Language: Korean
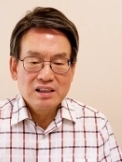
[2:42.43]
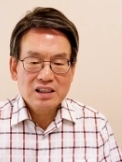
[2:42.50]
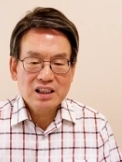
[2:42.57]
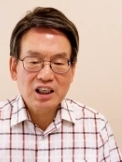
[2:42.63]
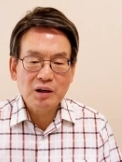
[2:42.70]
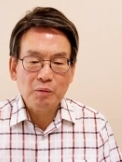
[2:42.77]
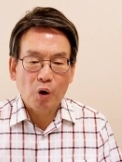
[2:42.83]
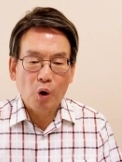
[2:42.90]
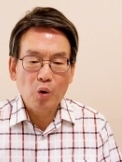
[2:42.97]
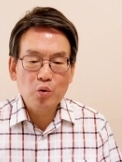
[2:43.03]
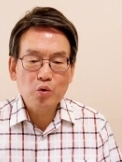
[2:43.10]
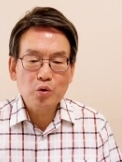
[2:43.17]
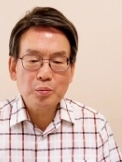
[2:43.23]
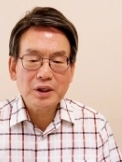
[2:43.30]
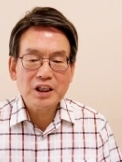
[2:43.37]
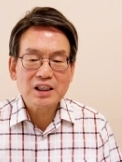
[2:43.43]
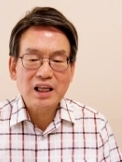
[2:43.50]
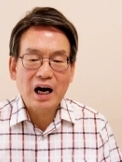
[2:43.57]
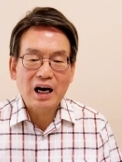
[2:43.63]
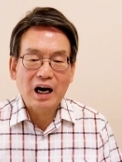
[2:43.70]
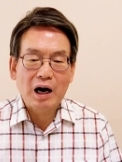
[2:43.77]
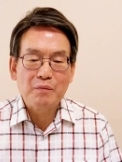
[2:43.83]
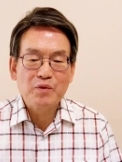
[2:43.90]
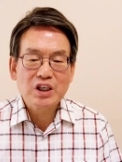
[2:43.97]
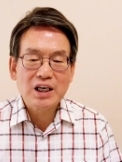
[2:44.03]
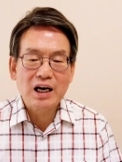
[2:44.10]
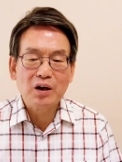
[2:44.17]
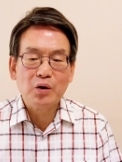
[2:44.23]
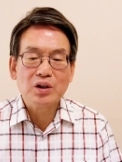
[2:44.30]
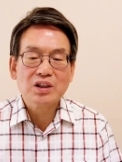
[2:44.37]
지금 온 국민이 다
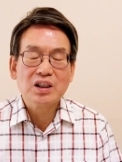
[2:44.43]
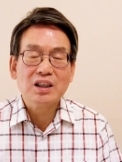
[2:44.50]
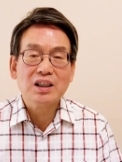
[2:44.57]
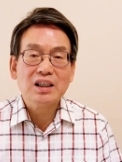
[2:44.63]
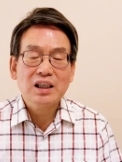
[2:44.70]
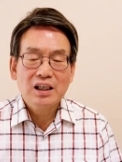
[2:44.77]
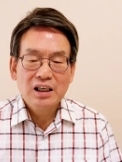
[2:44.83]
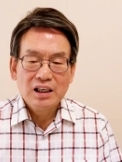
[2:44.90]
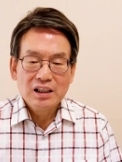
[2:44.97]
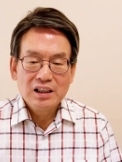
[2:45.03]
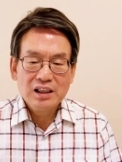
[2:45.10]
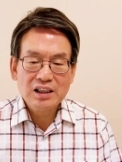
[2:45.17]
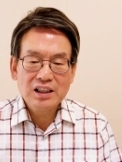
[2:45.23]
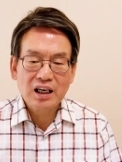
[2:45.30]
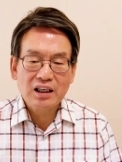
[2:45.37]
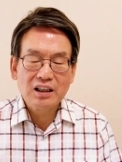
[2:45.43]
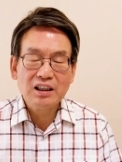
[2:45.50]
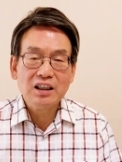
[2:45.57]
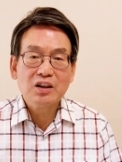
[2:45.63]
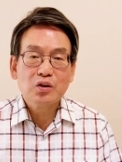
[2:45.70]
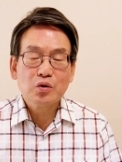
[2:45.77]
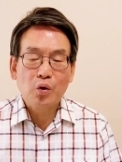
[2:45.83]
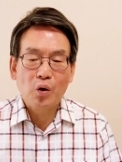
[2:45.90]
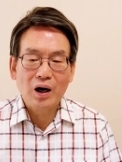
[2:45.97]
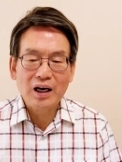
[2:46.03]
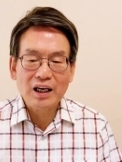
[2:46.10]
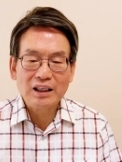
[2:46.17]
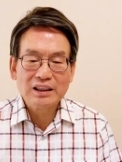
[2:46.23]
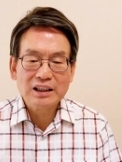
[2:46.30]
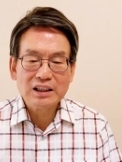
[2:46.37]
감시하고 있으니 이제 그는
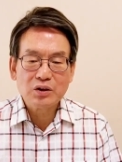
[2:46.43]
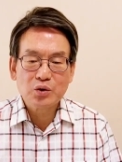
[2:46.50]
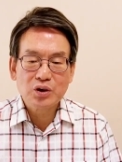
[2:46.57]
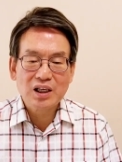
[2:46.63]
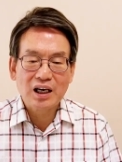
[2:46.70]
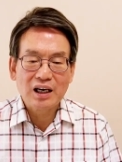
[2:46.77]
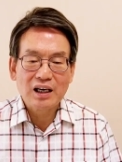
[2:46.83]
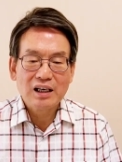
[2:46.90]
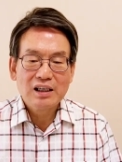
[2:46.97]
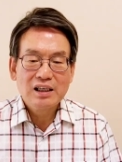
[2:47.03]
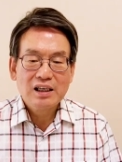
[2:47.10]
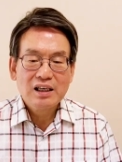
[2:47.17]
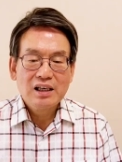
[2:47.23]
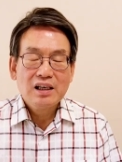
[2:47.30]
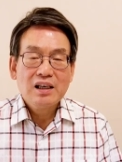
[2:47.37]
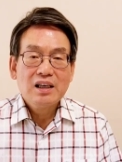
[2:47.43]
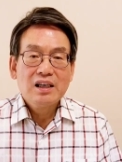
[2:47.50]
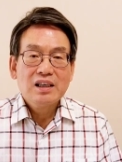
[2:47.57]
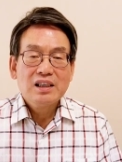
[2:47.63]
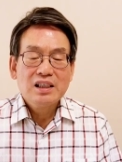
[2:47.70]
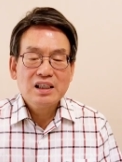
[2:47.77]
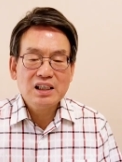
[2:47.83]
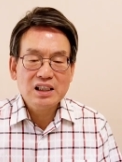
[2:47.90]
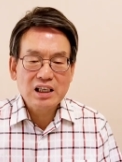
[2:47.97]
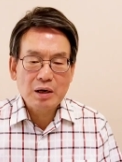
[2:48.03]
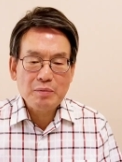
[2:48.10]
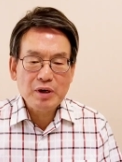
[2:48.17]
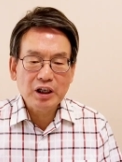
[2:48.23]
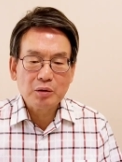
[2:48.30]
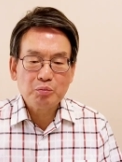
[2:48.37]
도관에 든 쥐다.
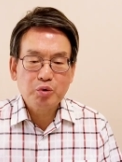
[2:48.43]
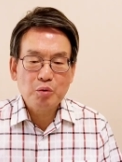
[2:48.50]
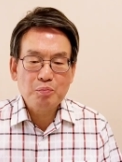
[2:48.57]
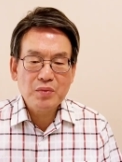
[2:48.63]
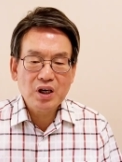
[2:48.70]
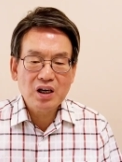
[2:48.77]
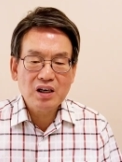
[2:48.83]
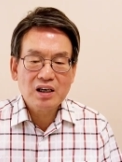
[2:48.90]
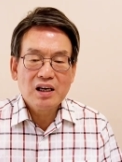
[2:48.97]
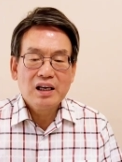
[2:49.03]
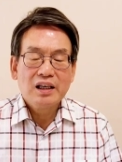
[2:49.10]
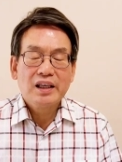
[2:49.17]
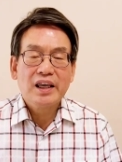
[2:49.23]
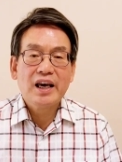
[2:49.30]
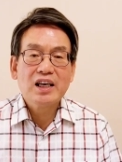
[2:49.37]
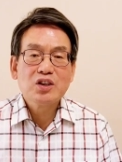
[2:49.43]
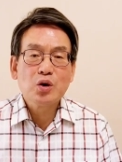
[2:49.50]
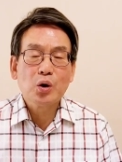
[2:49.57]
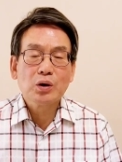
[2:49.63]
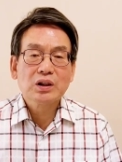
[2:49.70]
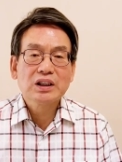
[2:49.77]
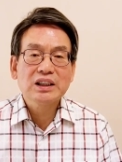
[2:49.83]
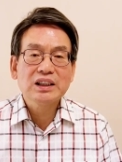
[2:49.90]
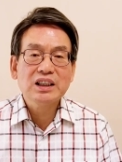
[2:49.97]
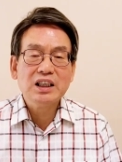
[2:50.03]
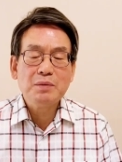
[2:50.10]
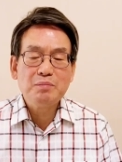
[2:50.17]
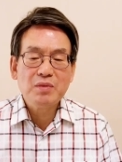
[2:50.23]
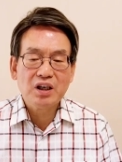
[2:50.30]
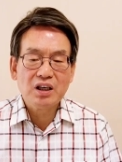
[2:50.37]
이재명은 분명 계속
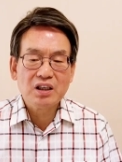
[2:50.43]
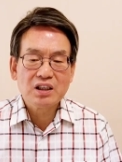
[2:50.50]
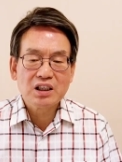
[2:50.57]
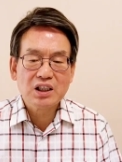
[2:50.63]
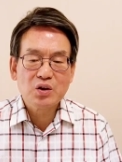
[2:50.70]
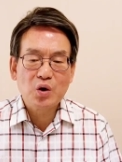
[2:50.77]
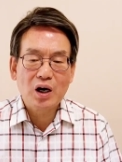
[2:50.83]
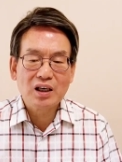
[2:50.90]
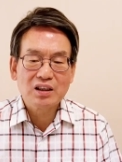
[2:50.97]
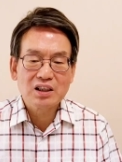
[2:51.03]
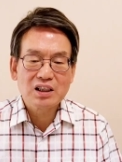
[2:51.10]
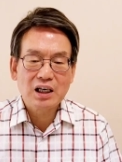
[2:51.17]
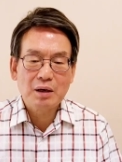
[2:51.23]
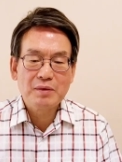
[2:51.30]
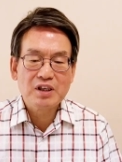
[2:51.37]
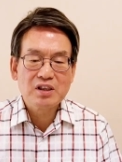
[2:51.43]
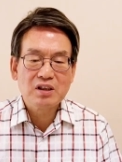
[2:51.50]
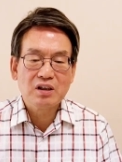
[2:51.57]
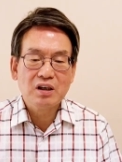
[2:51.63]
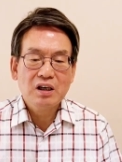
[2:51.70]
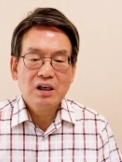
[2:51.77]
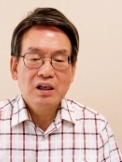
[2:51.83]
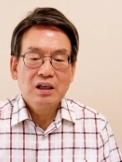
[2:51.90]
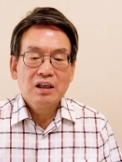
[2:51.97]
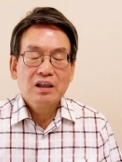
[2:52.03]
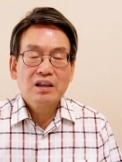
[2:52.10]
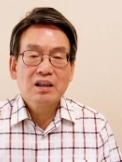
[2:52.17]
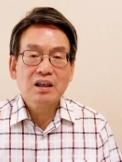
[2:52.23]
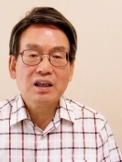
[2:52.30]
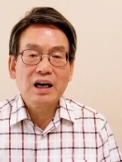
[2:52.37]
증거인멸을 시도할 것이라면서
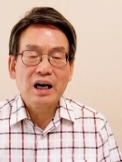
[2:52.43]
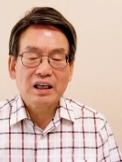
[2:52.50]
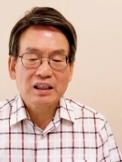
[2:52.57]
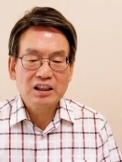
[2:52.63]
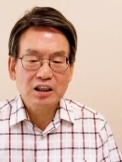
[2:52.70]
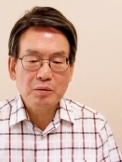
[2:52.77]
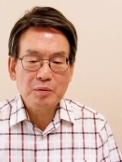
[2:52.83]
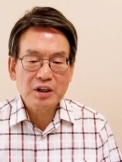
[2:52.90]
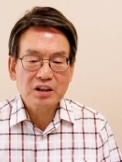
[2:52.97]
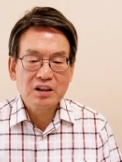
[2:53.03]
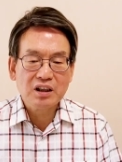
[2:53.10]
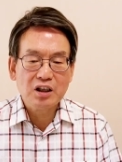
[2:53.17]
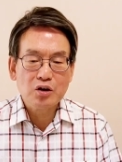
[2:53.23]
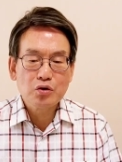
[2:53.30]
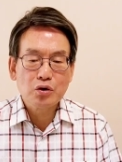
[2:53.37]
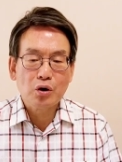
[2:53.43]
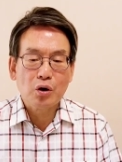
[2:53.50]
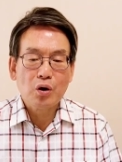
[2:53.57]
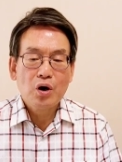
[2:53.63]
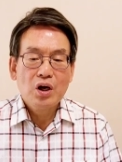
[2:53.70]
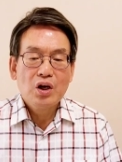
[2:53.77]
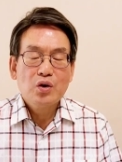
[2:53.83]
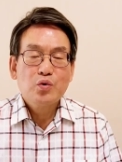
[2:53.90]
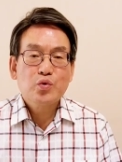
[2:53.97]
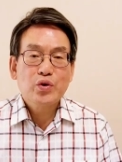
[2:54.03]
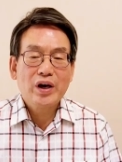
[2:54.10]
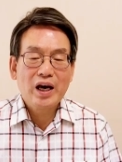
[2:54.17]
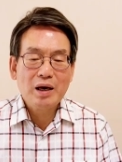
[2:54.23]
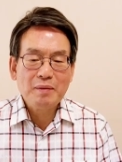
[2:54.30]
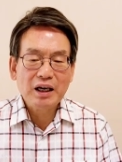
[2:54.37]
그러나 그러면 그럴수록
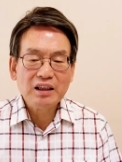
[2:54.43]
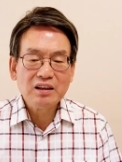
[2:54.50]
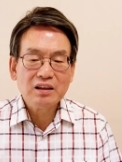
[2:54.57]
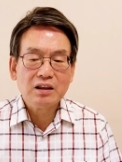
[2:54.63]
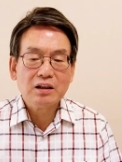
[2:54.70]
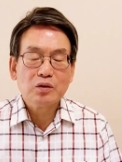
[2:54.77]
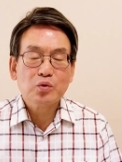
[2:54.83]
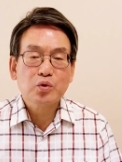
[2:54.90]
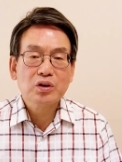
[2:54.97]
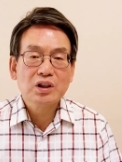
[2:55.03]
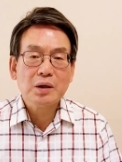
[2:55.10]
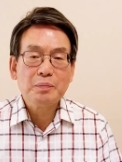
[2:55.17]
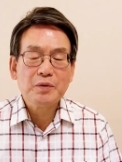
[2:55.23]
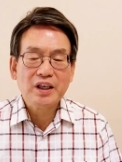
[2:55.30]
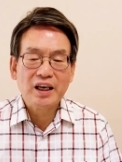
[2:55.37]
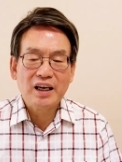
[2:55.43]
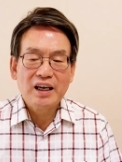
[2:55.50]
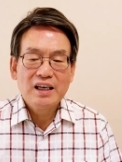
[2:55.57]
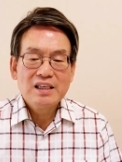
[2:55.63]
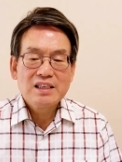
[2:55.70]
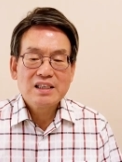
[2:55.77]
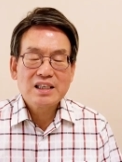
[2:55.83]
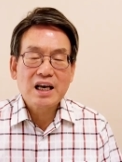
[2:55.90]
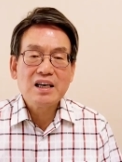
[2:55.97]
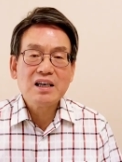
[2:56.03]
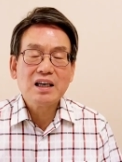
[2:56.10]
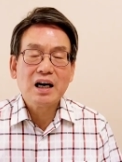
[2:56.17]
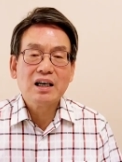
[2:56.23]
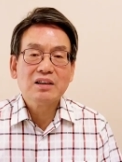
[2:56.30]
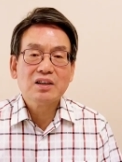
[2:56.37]
죄만 더 두텁게
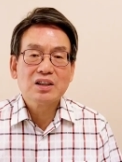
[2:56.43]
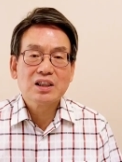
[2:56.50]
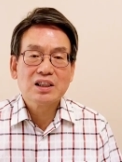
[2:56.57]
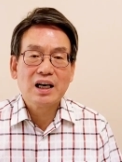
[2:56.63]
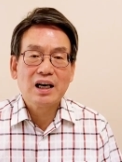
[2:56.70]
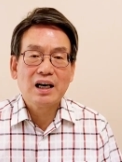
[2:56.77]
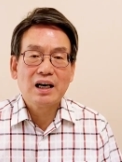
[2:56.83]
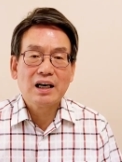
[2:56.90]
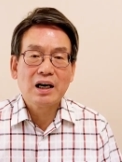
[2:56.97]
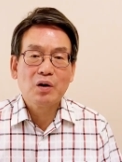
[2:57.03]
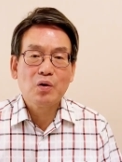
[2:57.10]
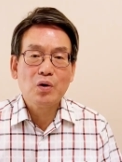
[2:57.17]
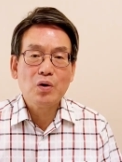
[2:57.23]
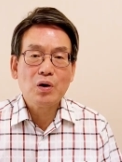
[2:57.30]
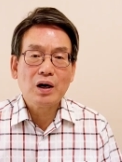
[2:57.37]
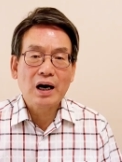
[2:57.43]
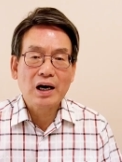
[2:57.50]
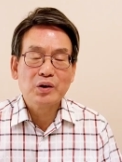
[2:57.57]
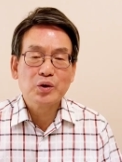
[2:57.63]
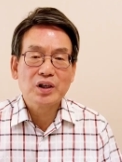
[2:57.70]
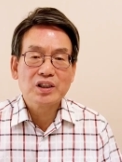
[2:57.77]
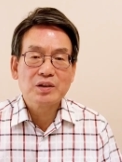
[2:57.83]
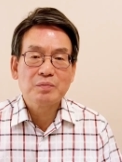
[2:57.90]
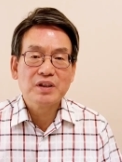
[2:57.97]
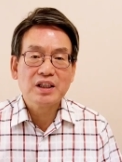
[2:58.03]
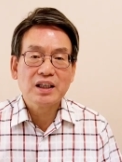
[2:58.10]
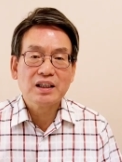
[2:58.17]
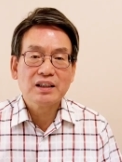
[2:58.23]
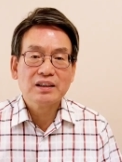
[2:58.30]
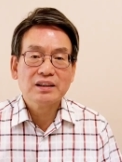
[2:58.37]
쌓여갈 것이다 라고 강조했습니다.